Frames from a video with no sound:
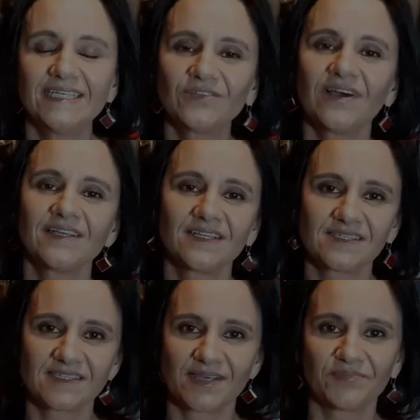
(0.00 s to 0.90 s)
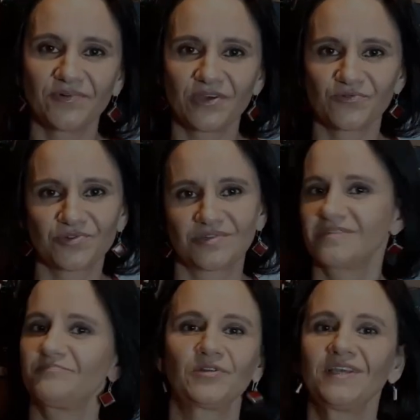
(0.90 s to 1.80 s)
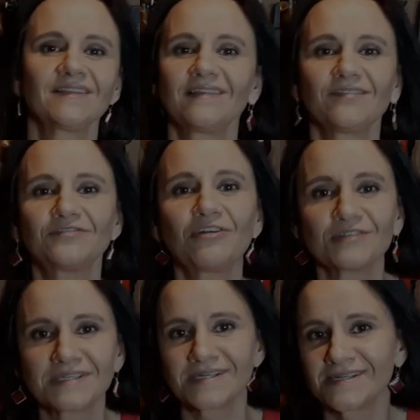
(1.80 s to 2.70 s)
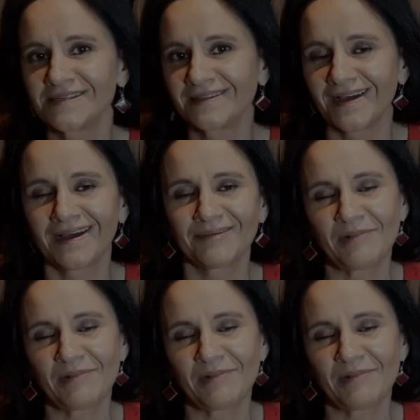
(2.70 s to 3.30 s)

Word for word: no ale decyzja była już podjęta w drodze na